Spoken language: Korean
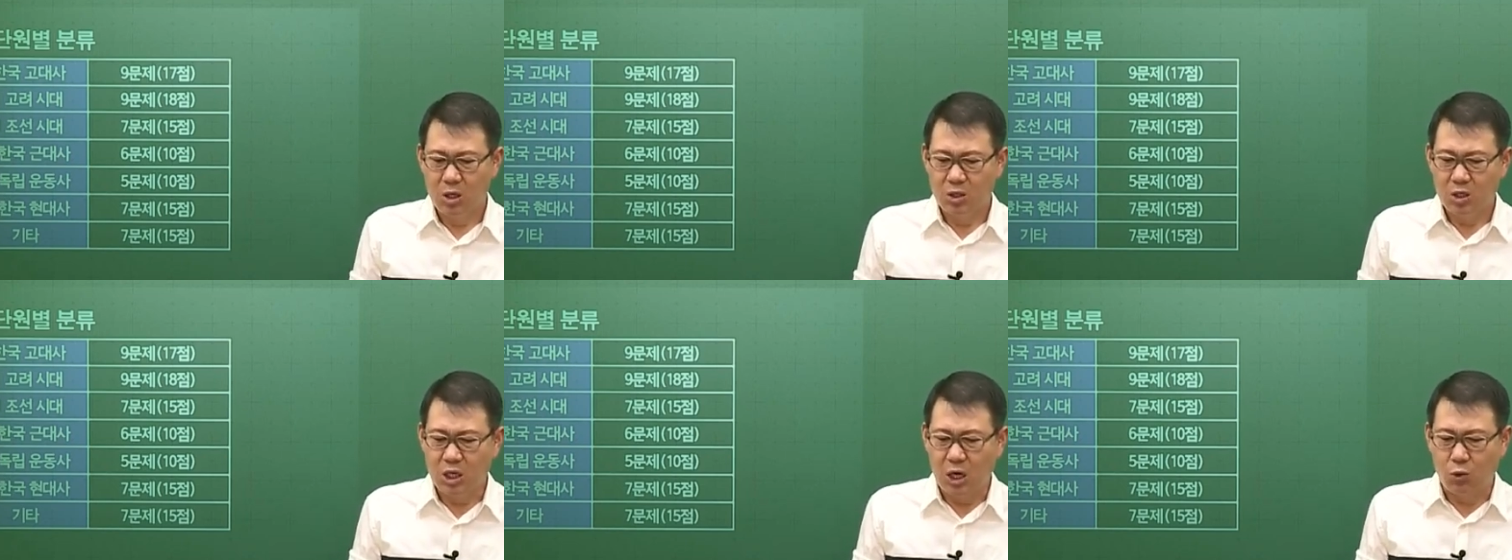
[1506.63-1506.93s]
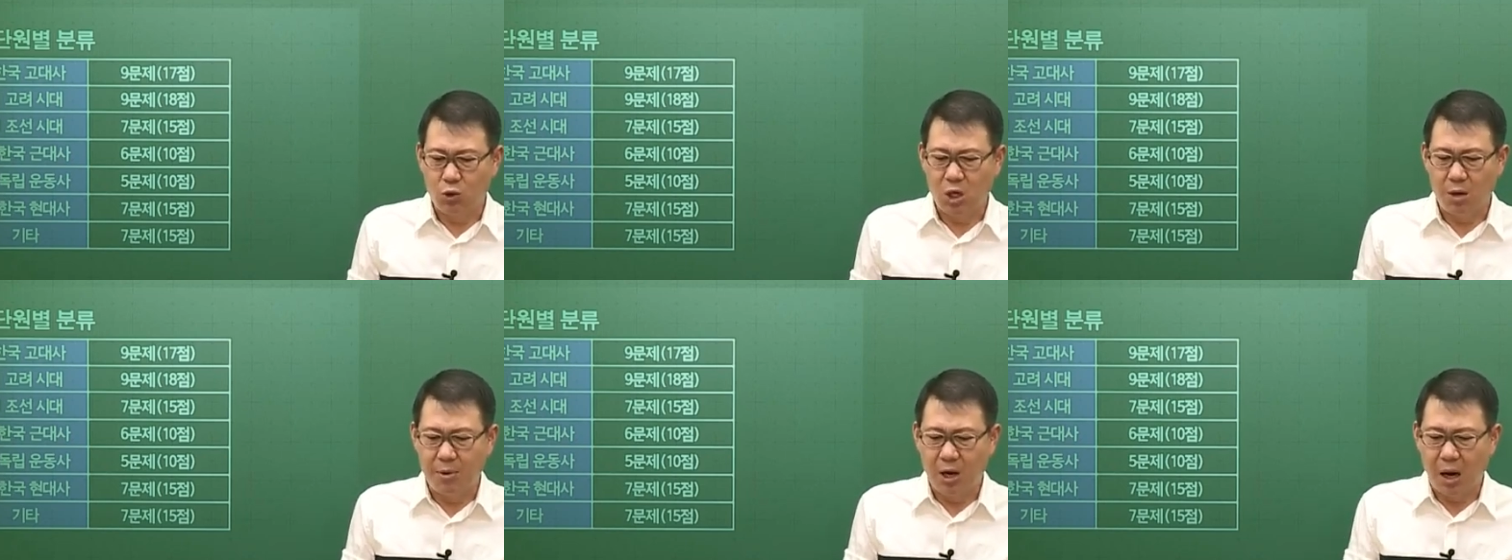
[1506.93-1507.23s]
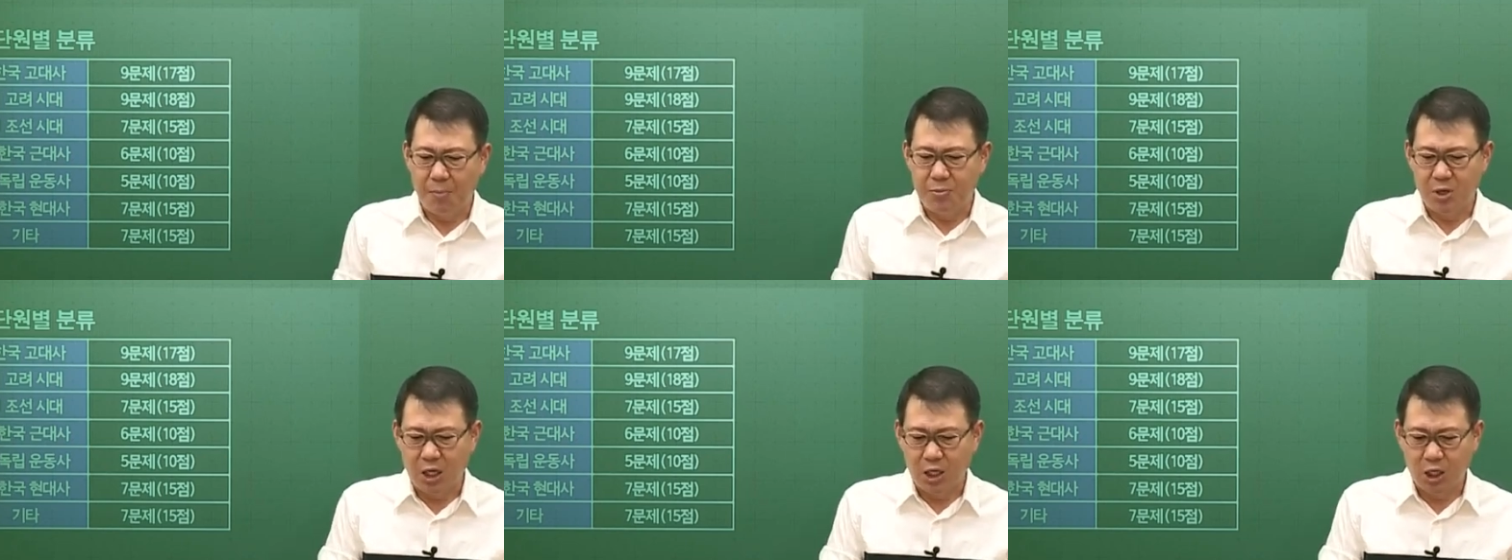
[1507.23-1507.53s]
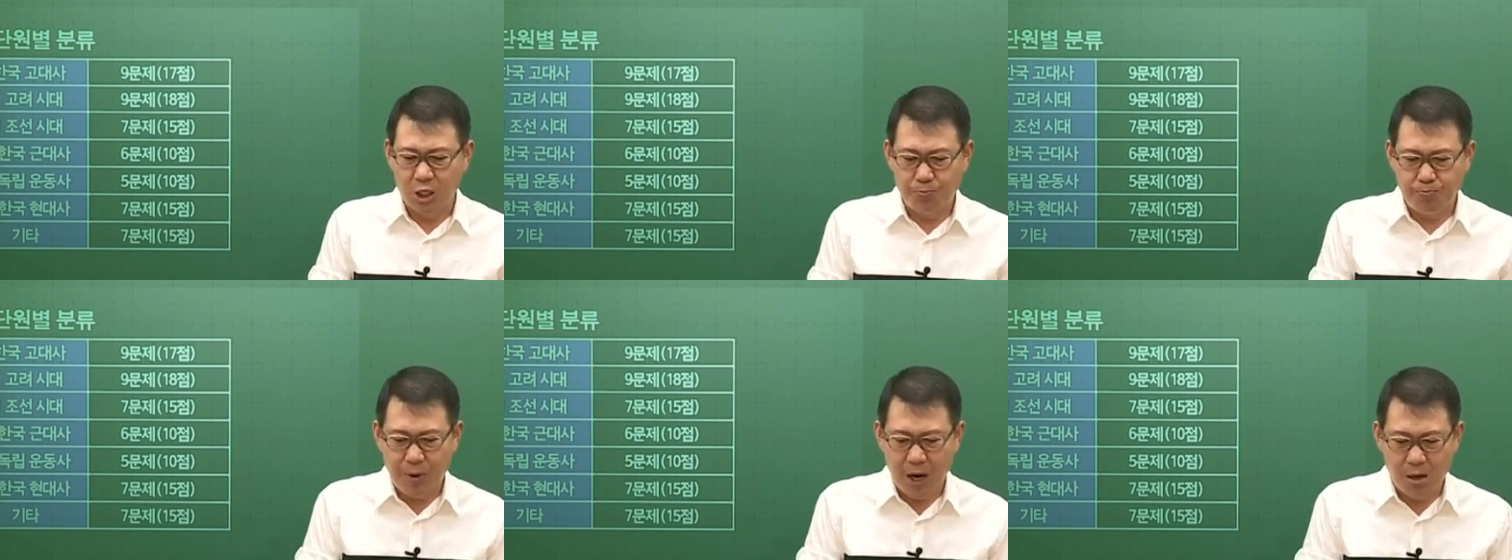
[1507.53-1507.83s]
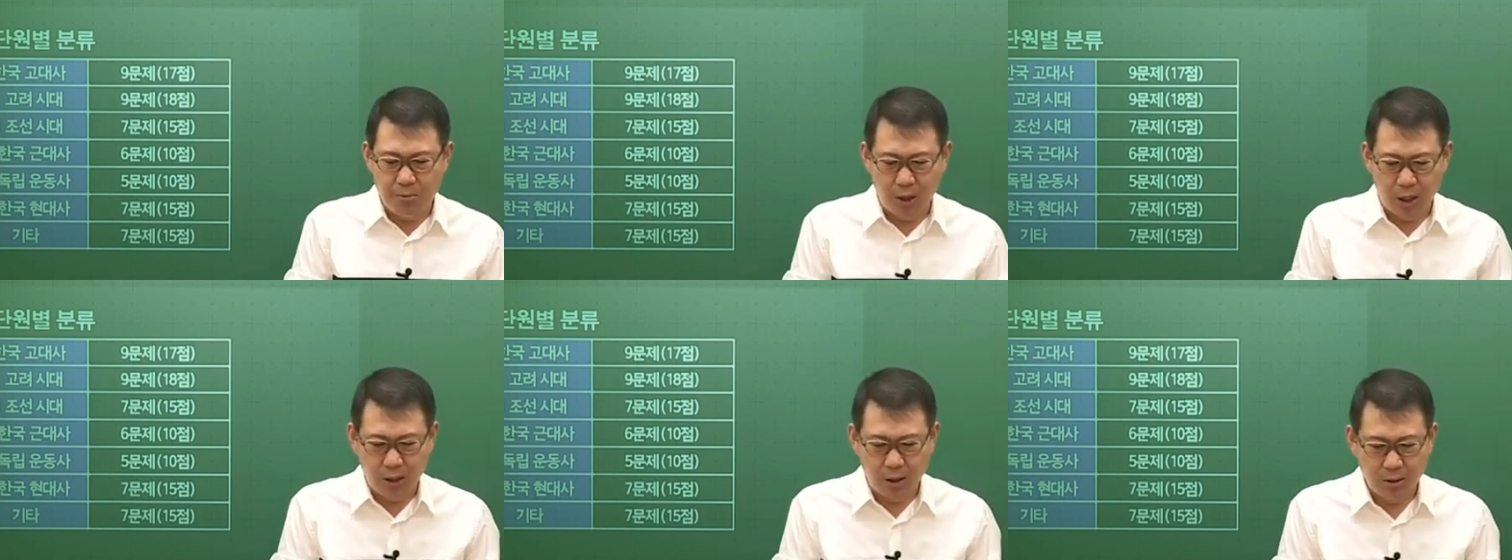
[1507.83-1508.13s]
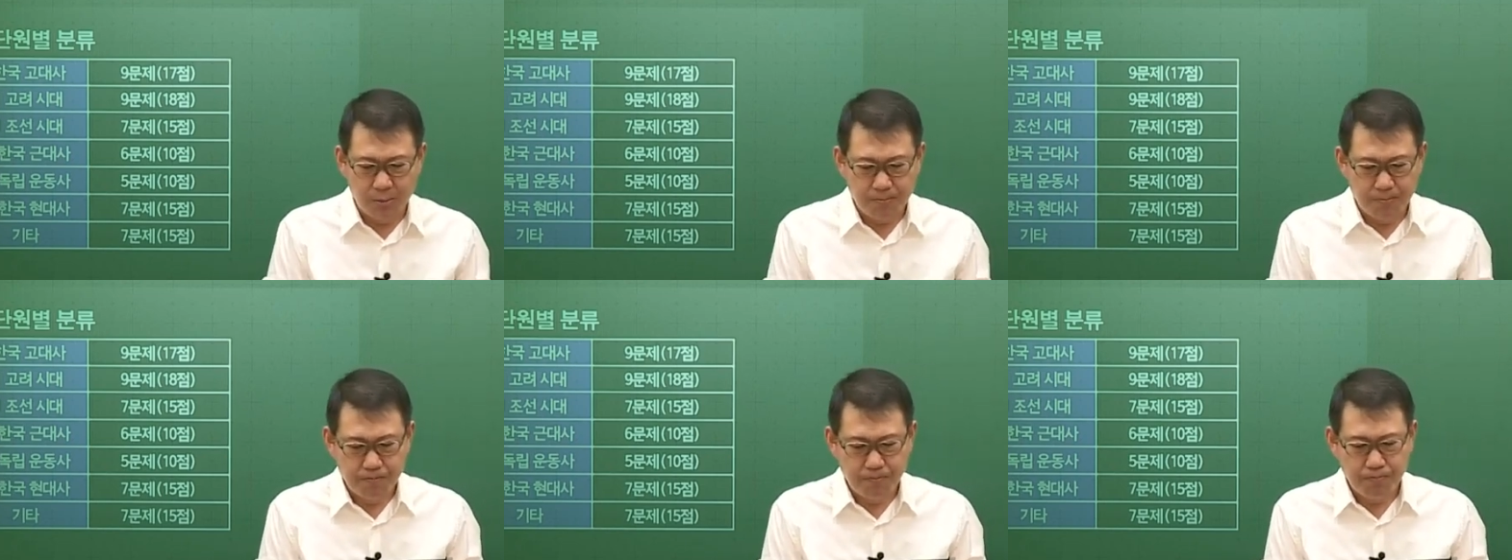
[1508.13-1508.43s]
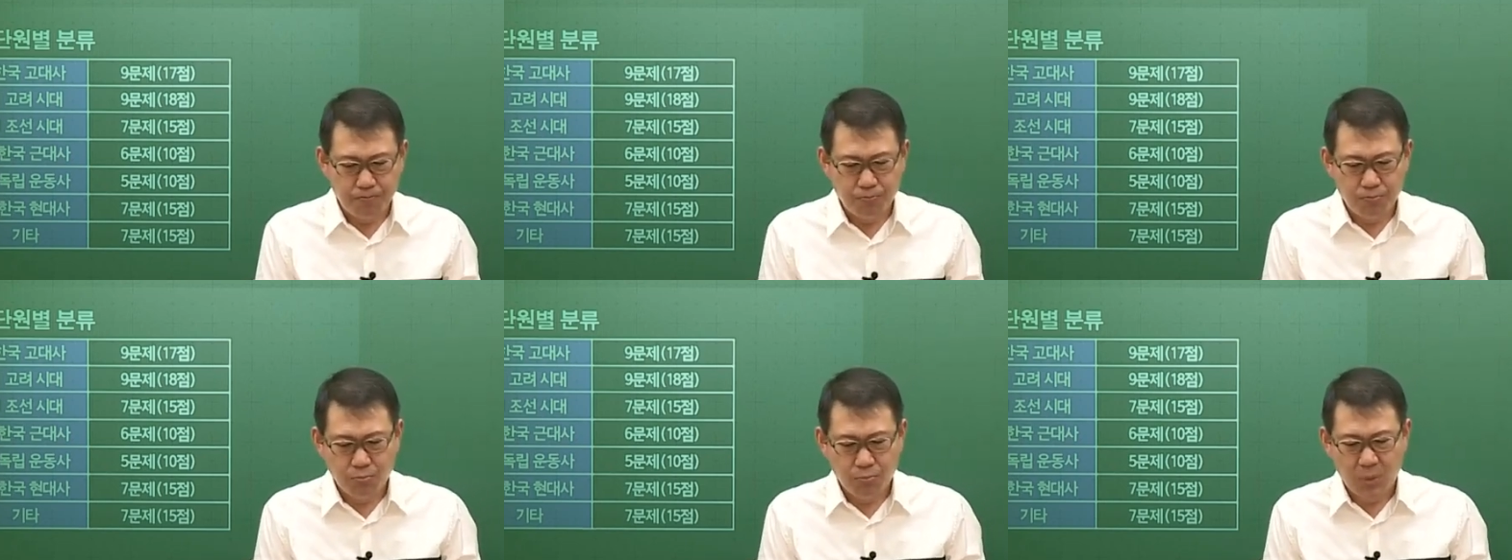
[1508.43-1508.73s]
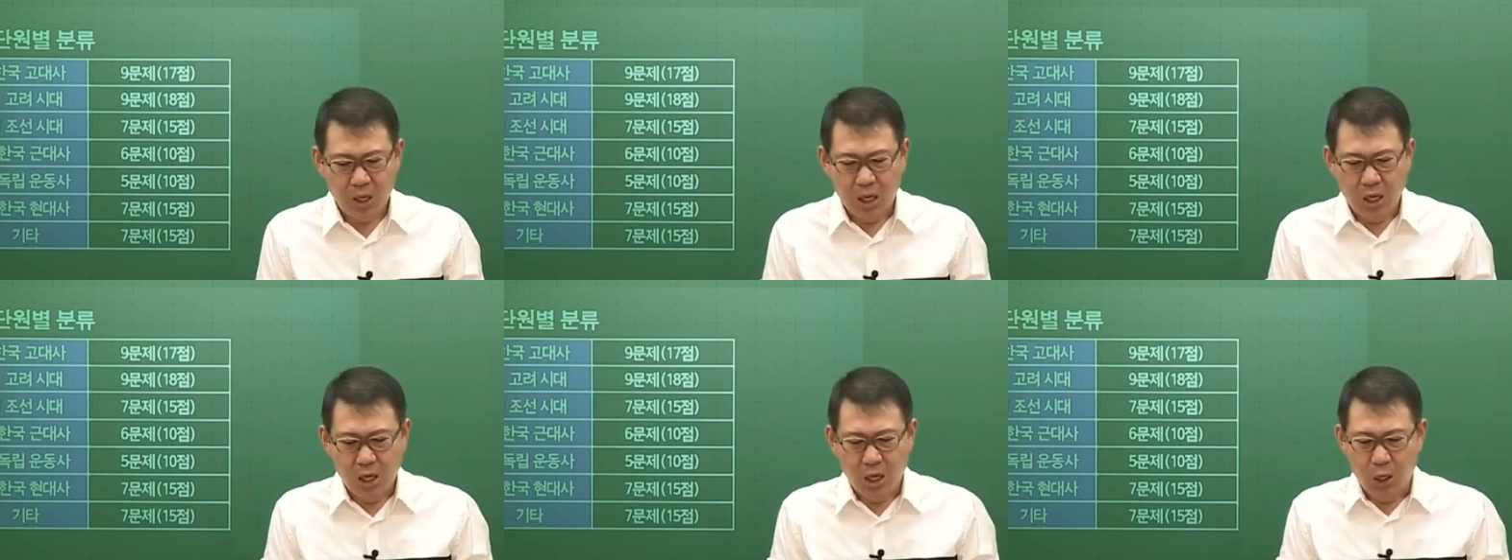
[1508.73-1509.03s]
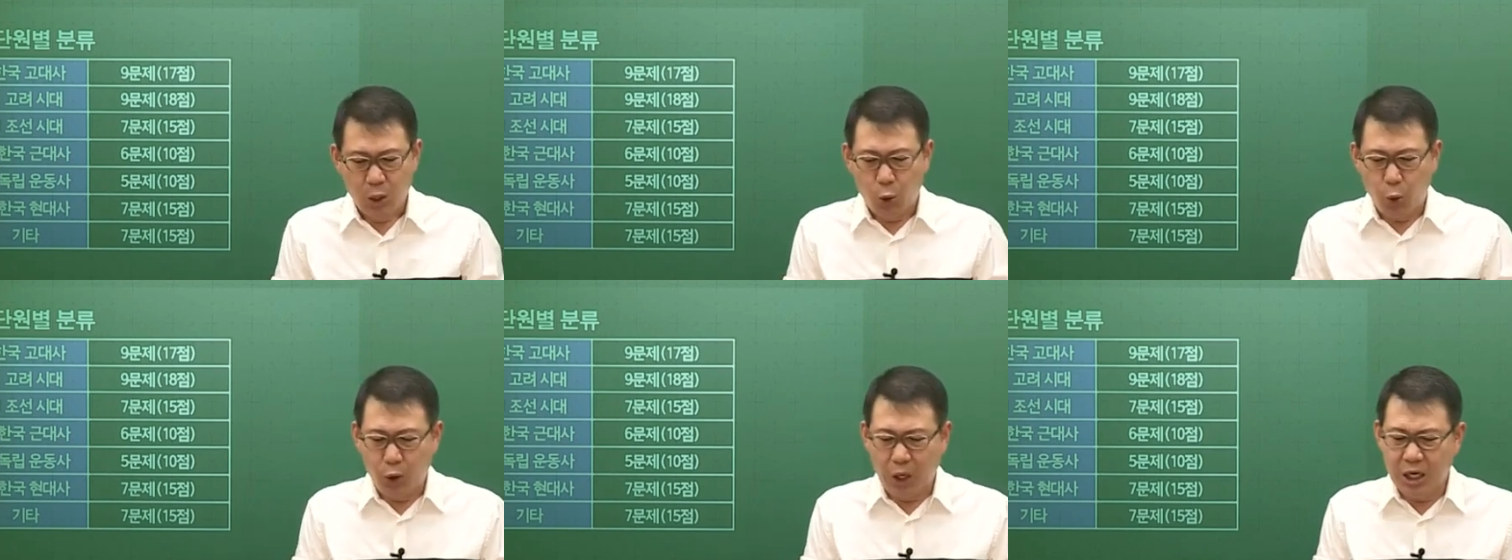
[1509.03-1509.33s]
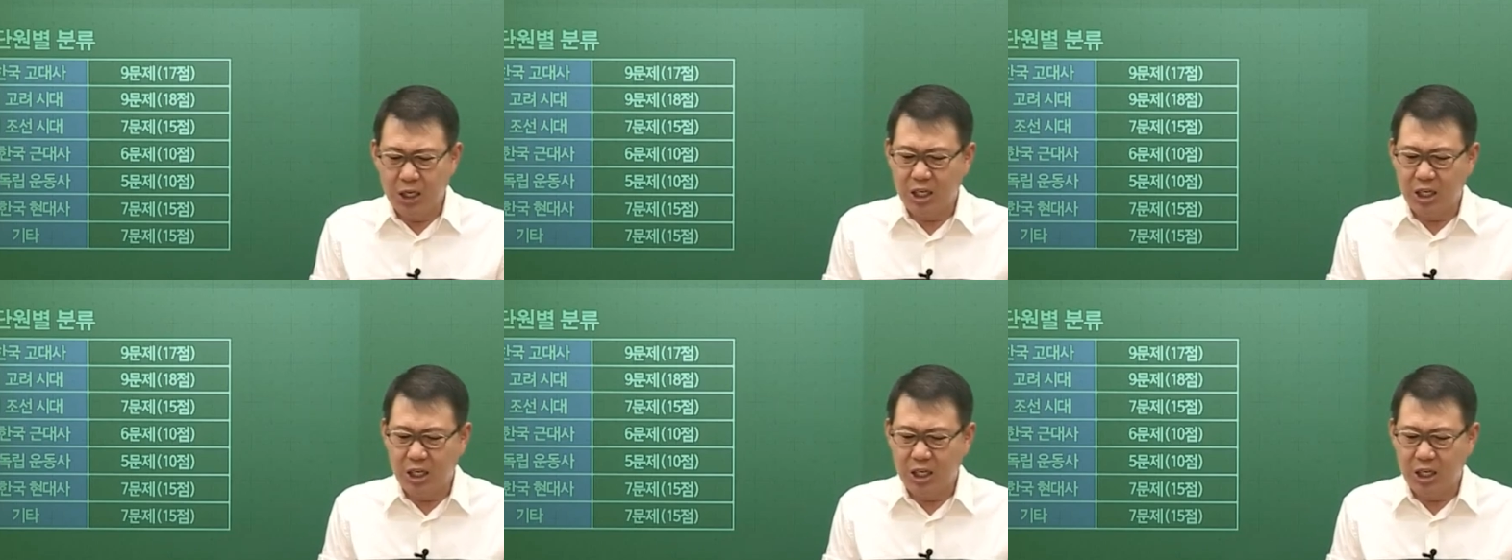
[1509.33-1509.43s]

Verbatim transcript: 자, 그 다음에 갑니다. 18번. 요게